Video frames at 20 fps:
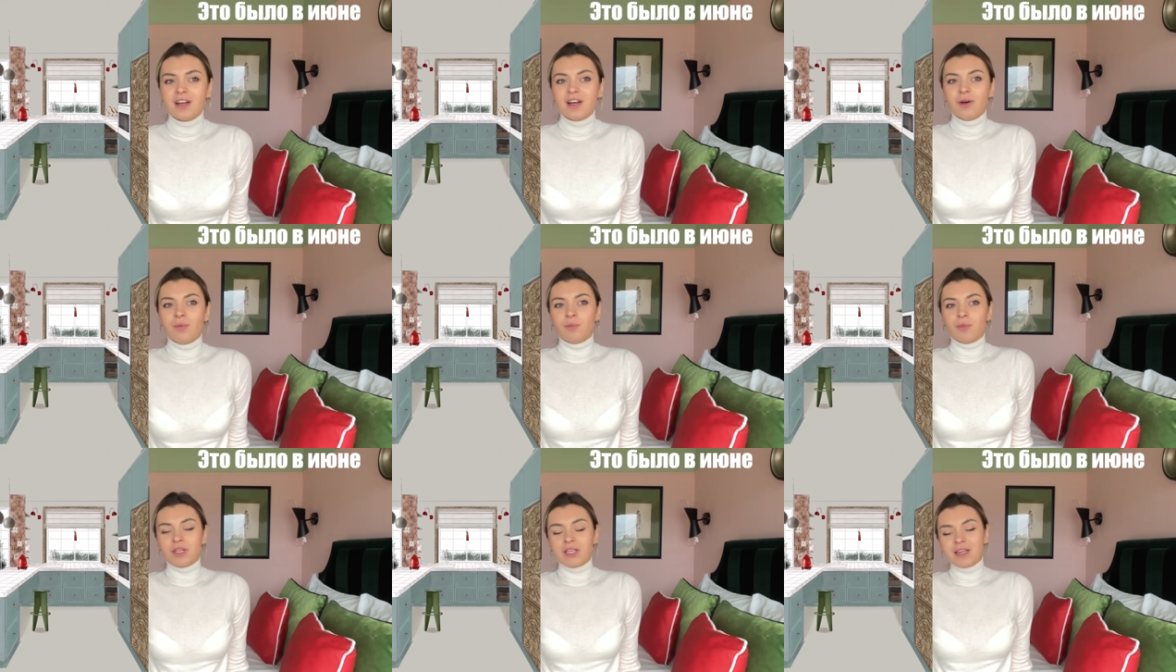
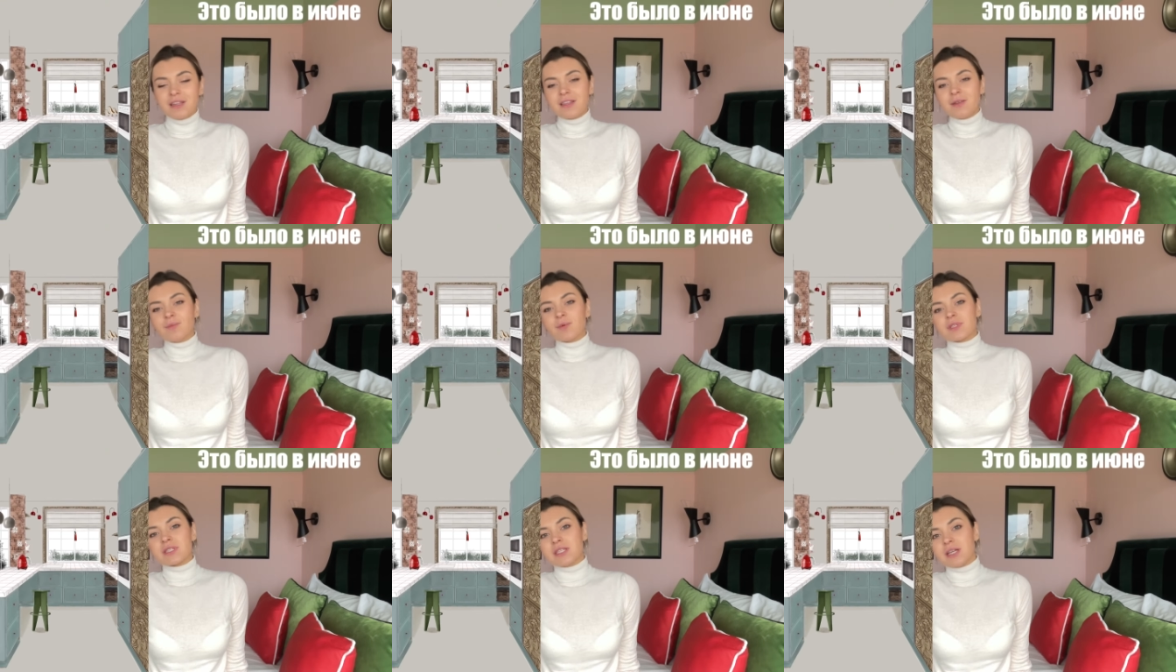мне
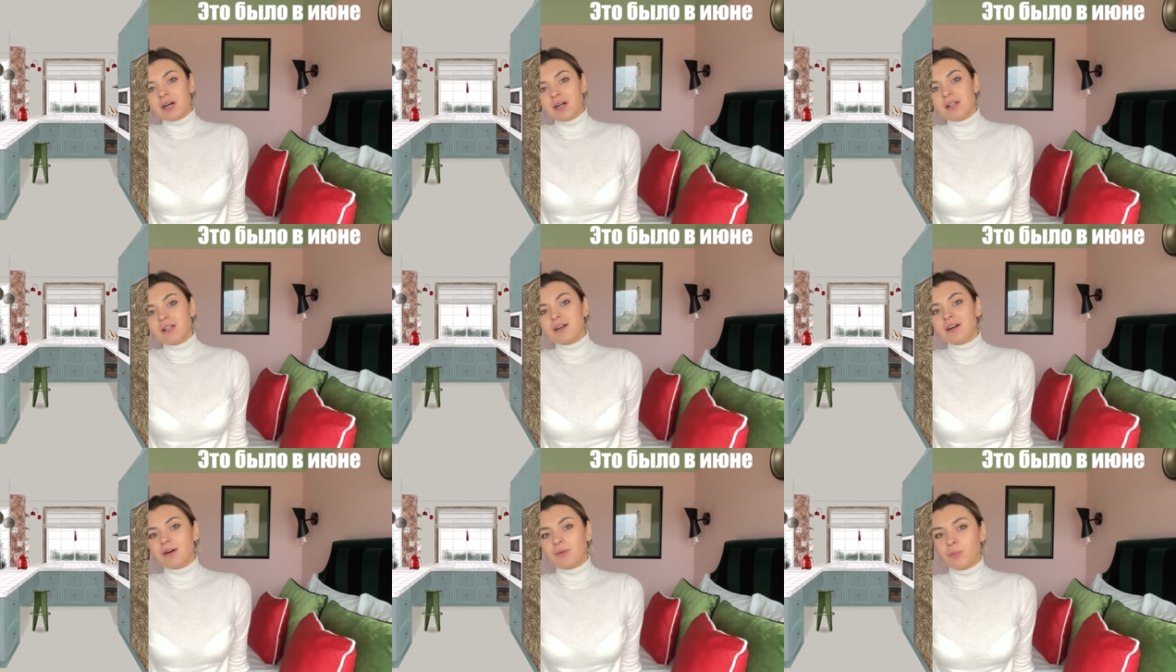
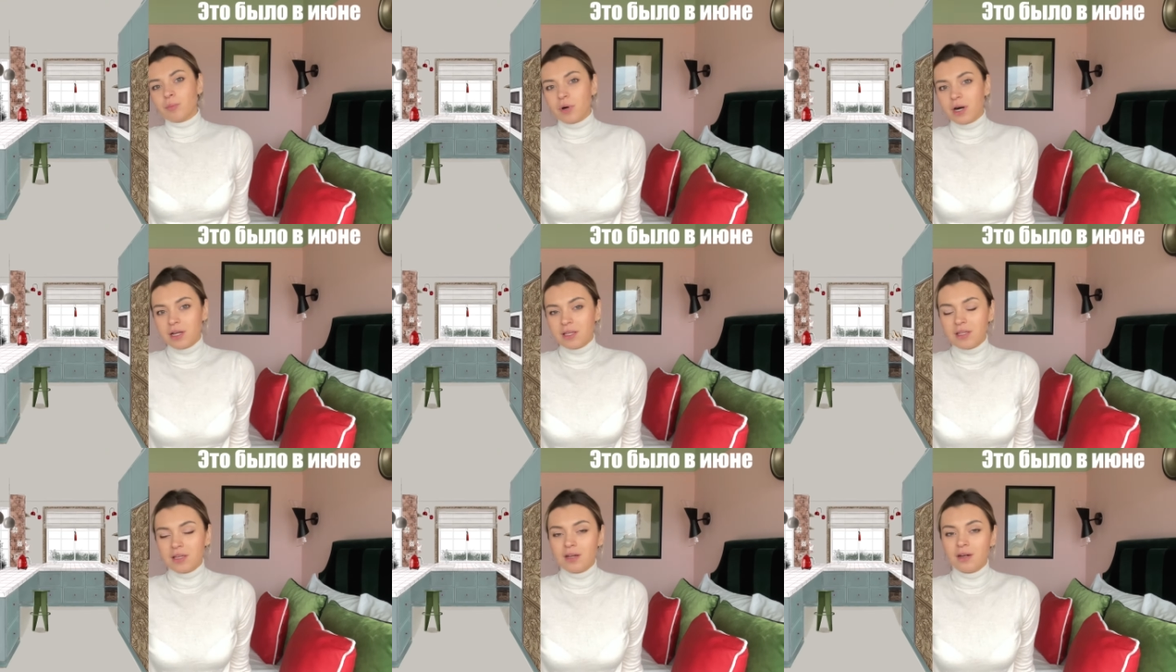написала
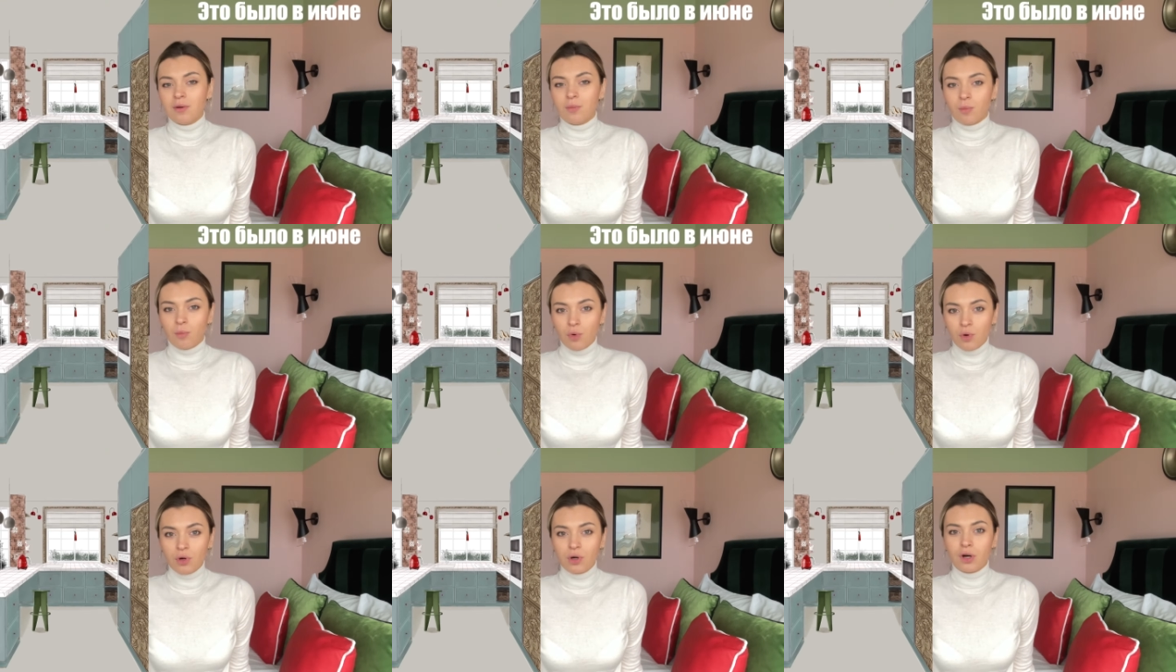компания
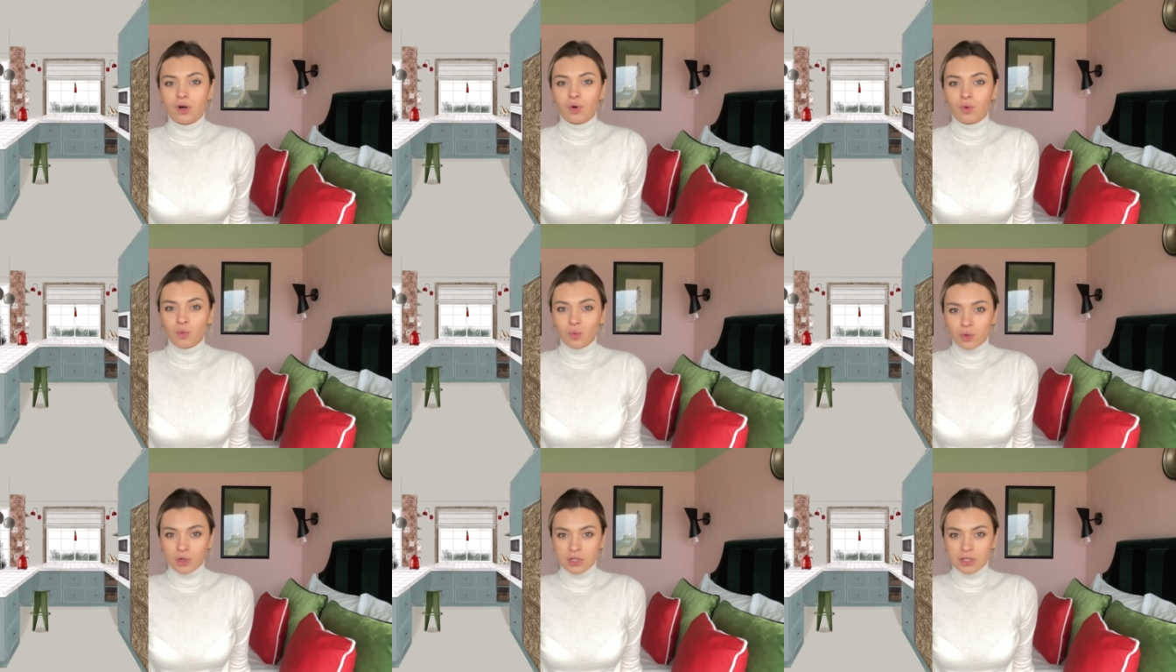Мока
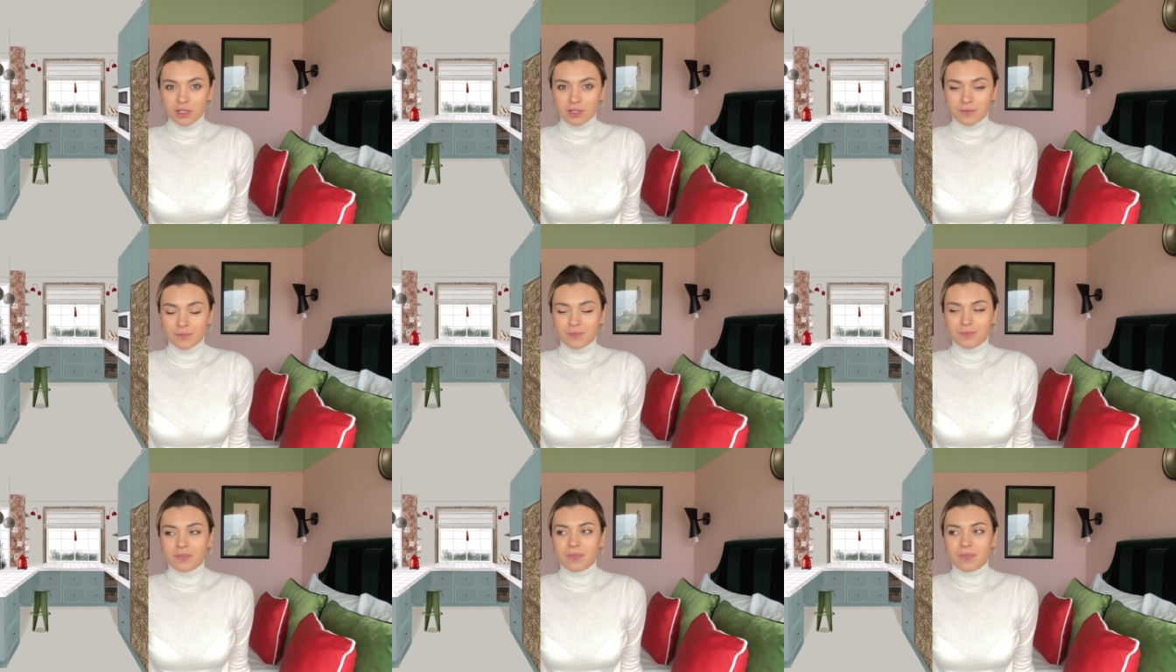Кухня.